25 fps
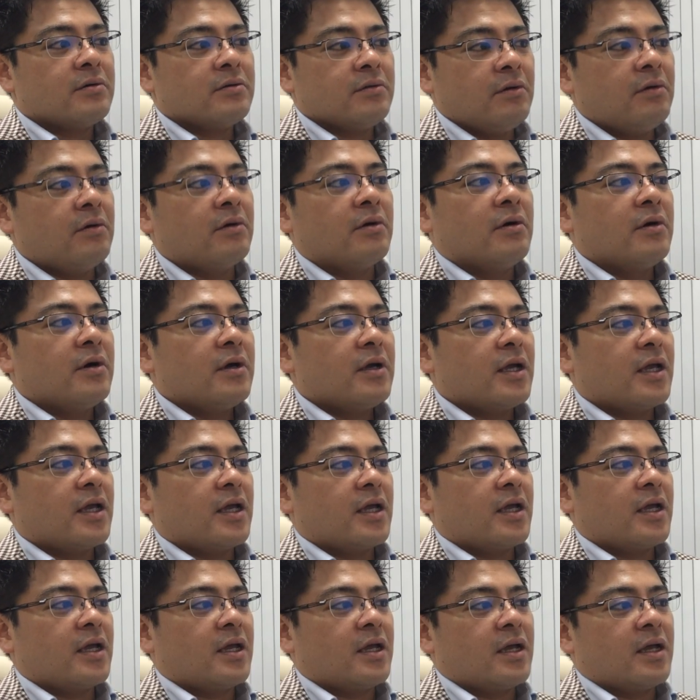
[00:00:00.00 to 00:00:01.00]
ろの、
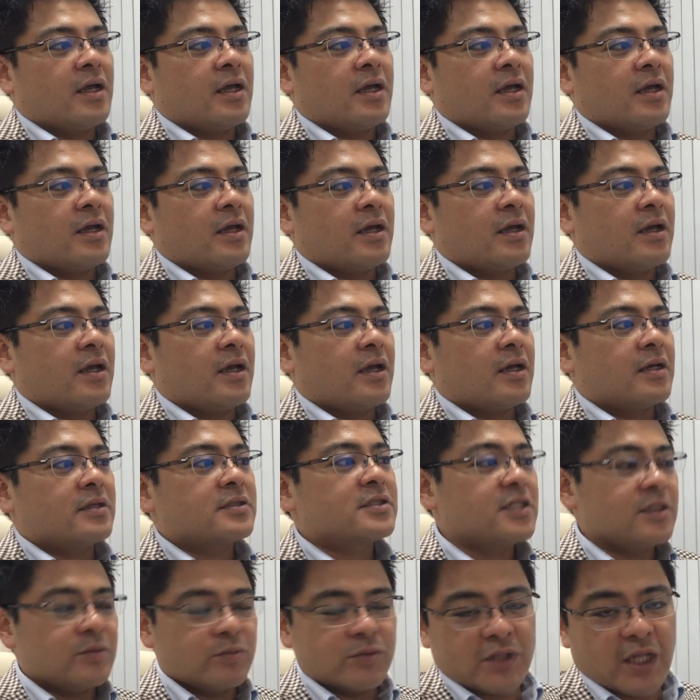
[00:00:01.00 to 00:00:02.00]

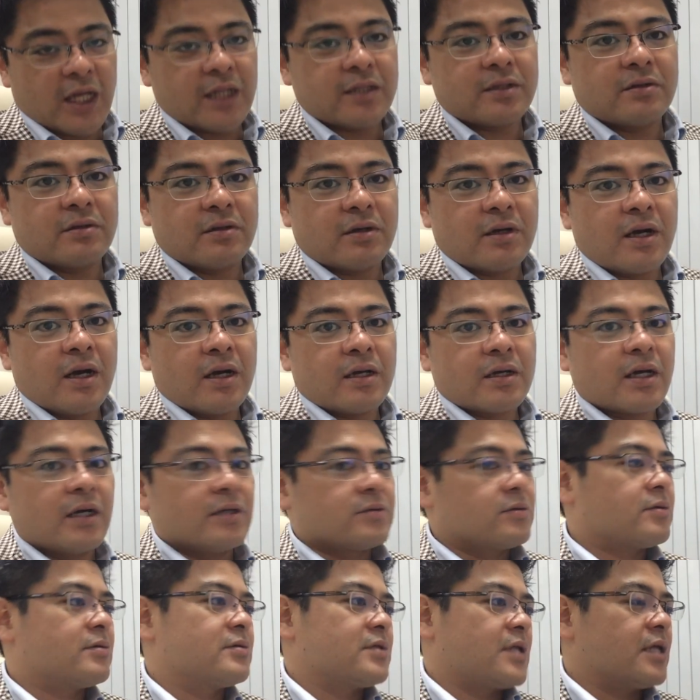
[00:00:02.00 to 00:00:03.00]
えー、チームだって
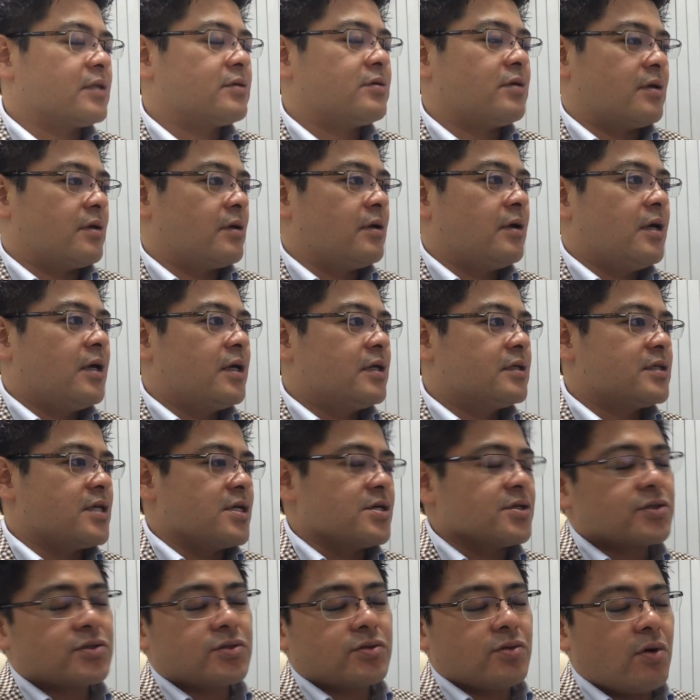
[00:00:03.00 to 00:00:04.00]
監督だっていう
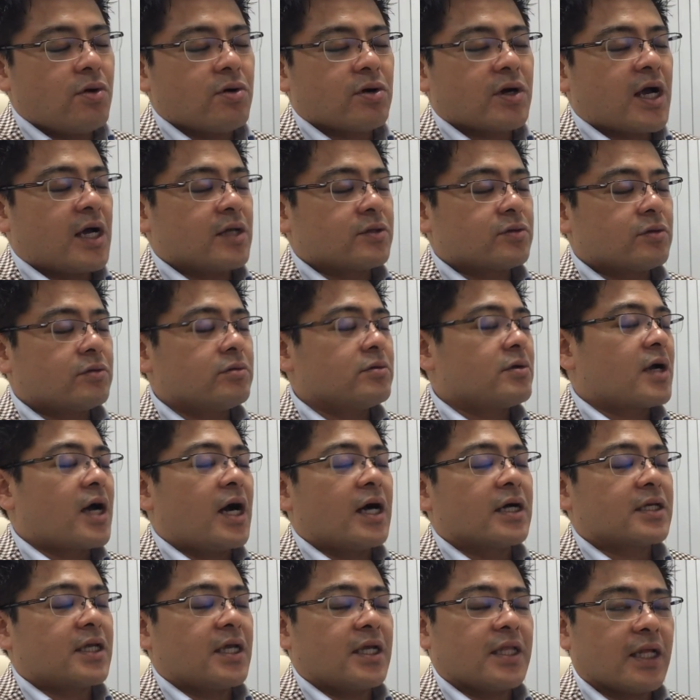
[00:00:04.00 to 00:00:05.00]
選手と監督の
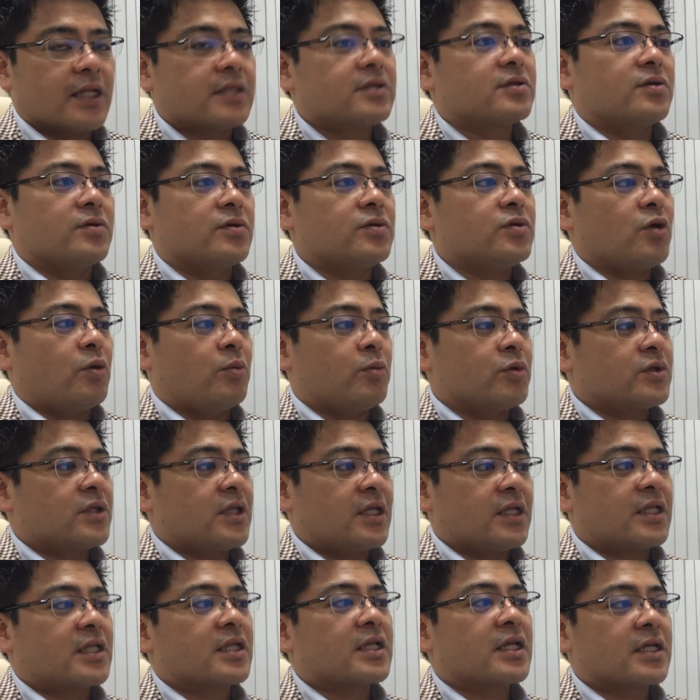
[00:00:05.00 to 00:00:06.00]
関係だっていうふうに思っ
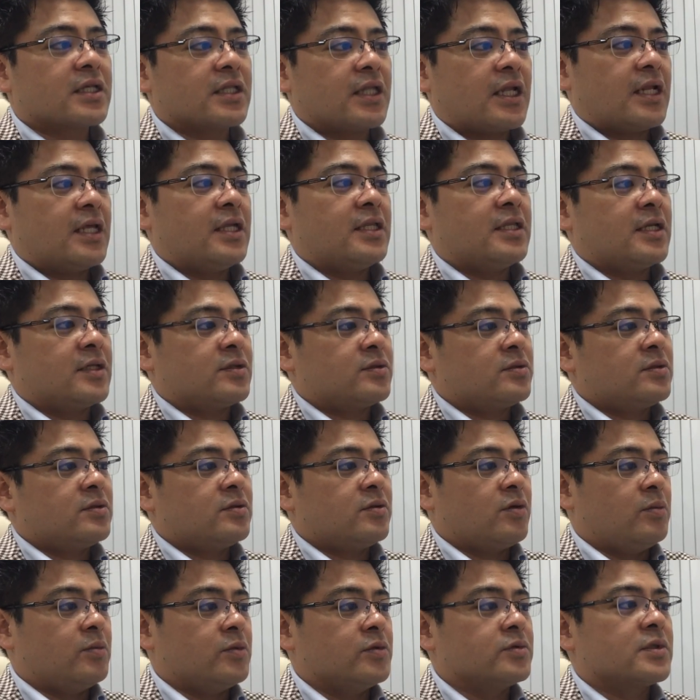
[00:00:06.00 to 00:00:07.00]
ていただいたらいいな
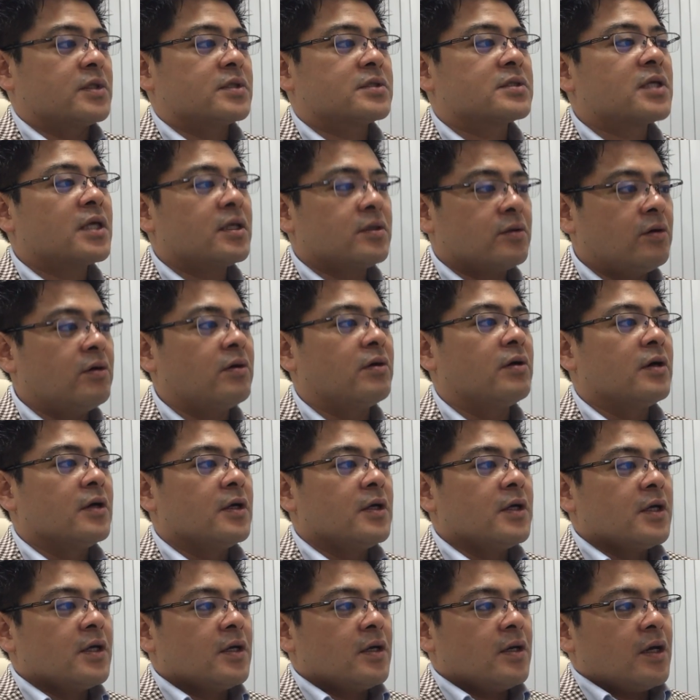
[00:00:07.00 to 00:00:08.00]
と思うんですけど
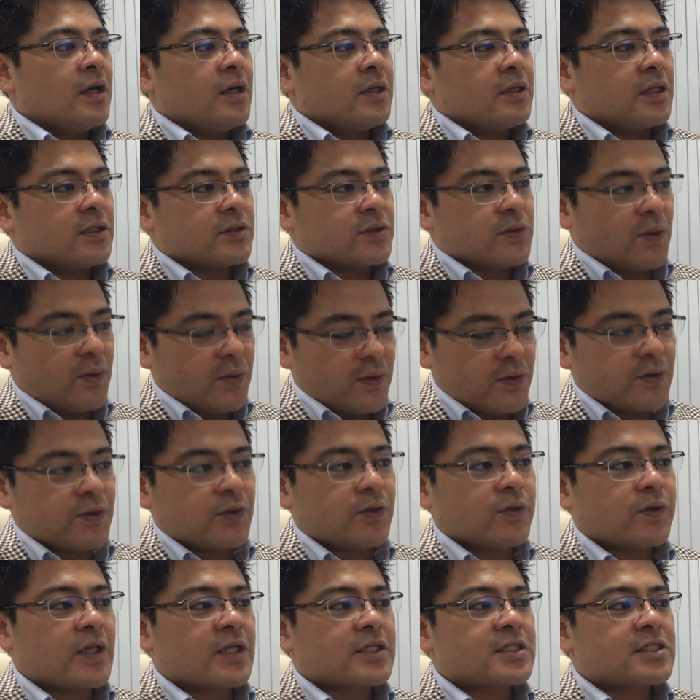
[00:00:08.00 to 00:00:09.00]
でそういう
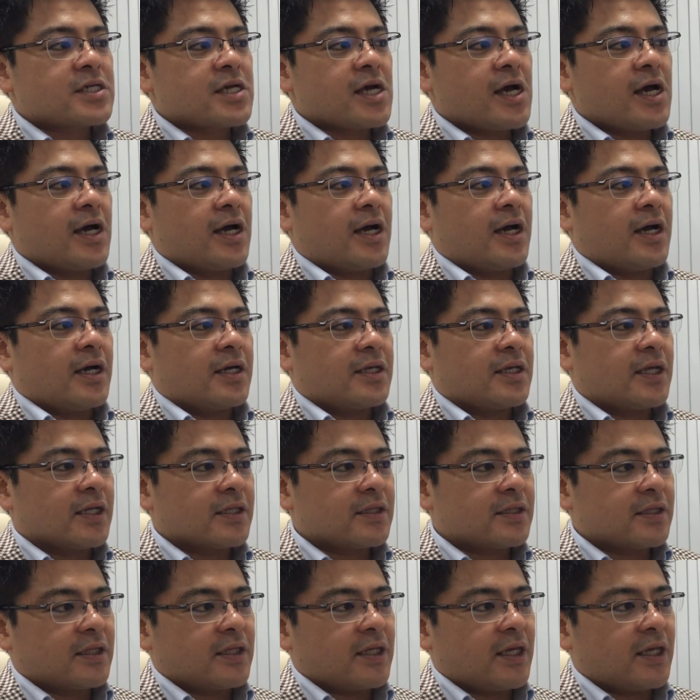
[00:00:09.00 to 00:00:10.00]
人たちが
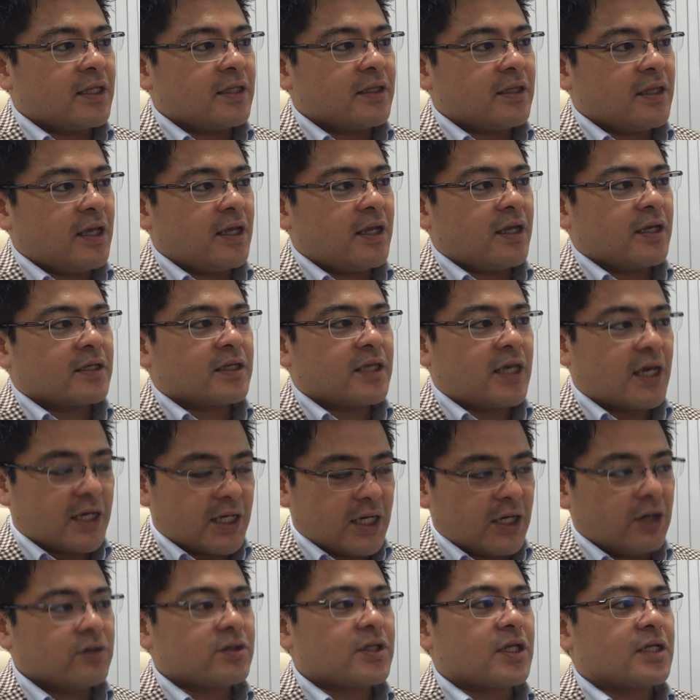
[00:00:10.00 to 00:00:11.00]
やっていて
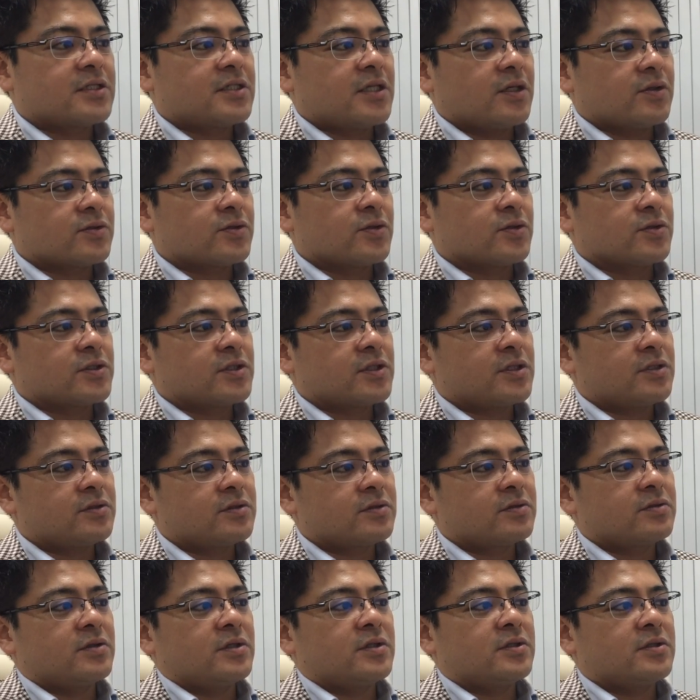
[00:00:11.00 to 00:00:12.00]
結果を出している組織
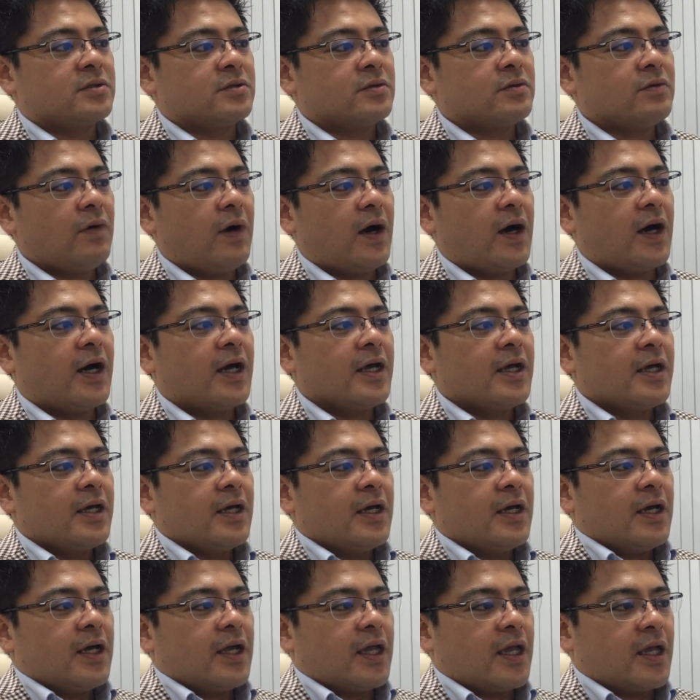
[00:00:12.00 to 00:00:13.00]
づくりっていうのは、
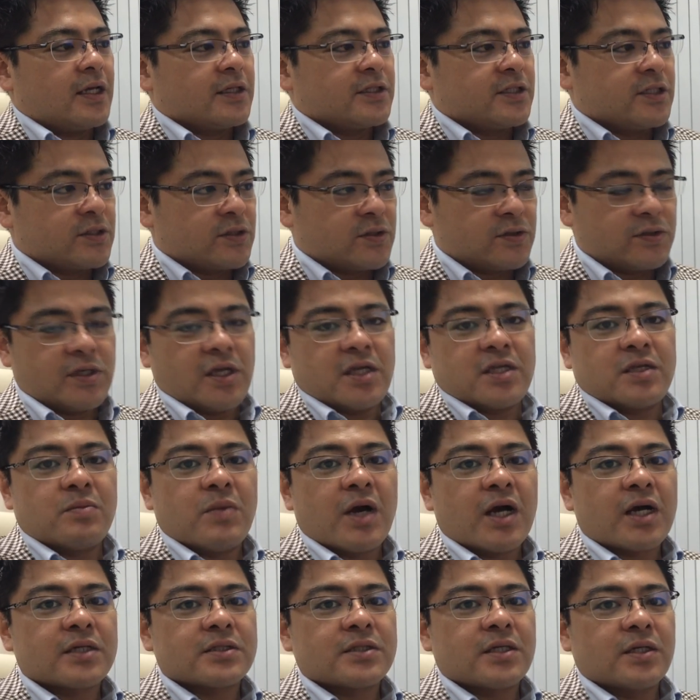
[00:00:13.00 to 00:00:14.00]
えー、実践に
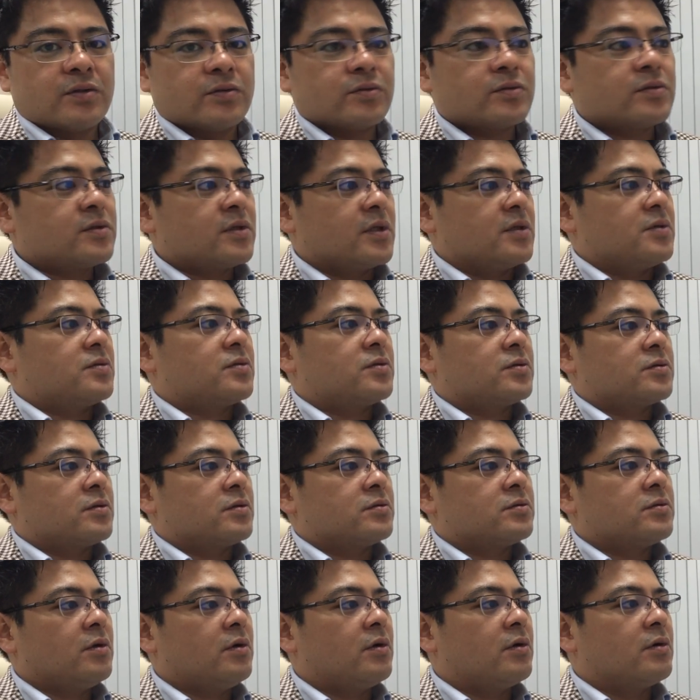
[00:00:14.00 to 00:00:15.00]
任せるっていうこ
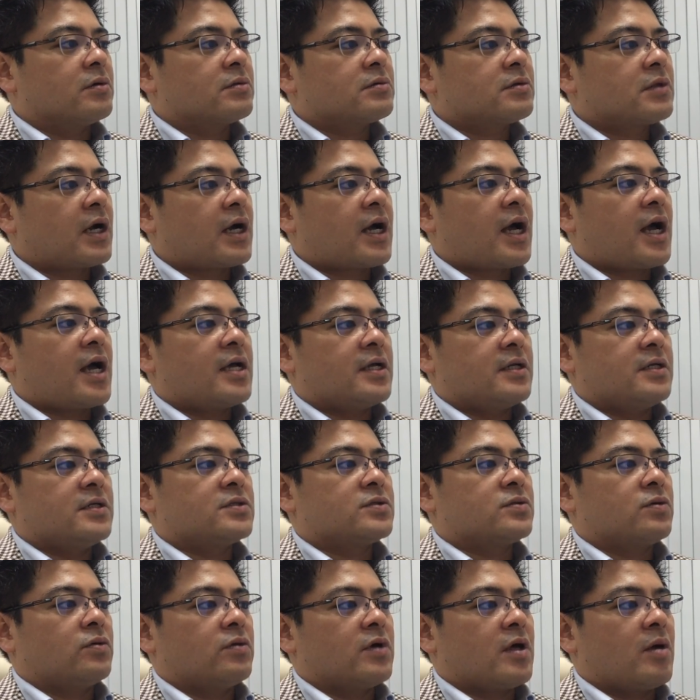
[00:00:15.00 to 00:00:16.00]
とと高い理
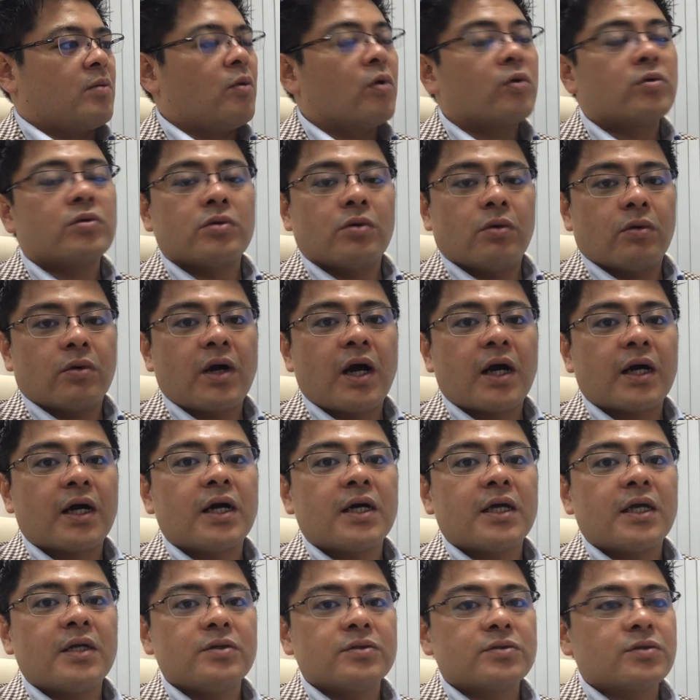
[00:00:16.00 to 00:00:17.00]
想や目標を
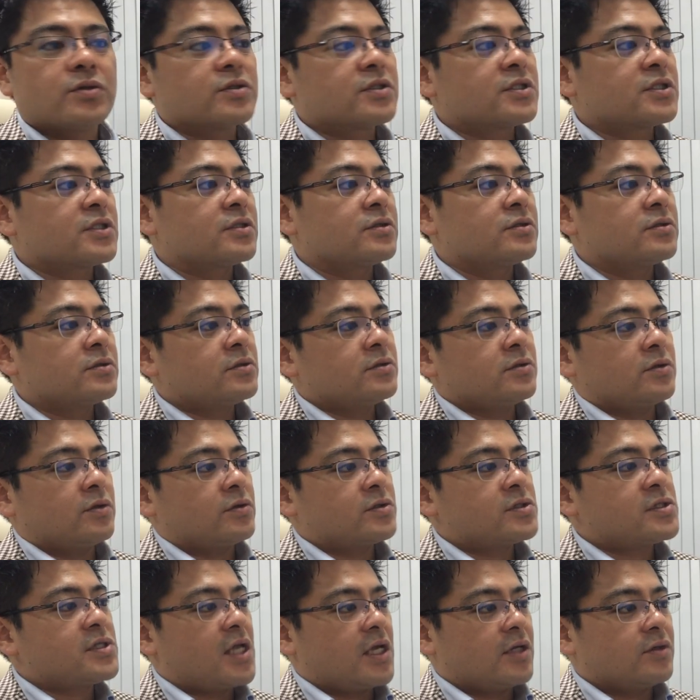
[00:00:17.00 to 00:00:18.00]
掲げる組織づくり
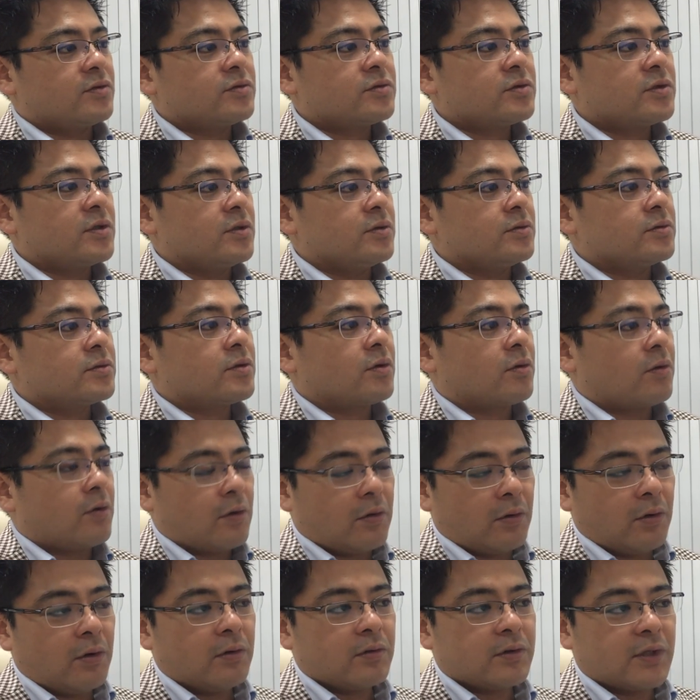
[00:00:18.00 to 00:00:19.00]
をしているっていうとこ
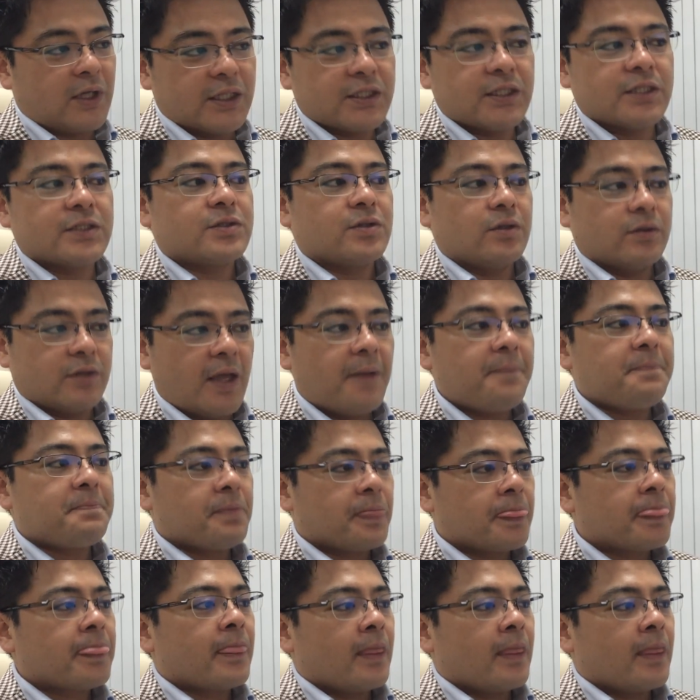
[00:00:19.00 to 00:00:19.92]
ろなんですよね。